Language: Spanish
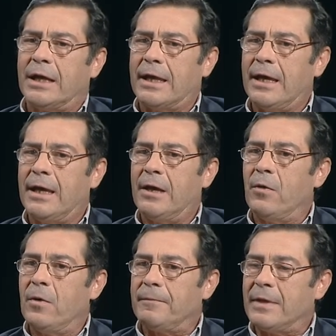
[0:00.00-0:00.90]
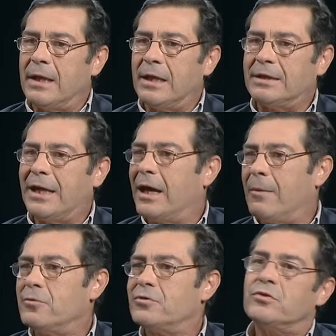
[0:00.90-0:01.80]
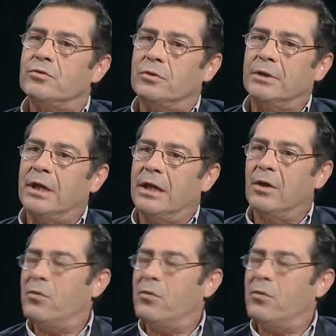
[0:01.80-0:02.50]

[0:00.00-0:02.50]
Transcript: que eh, tengamos eh,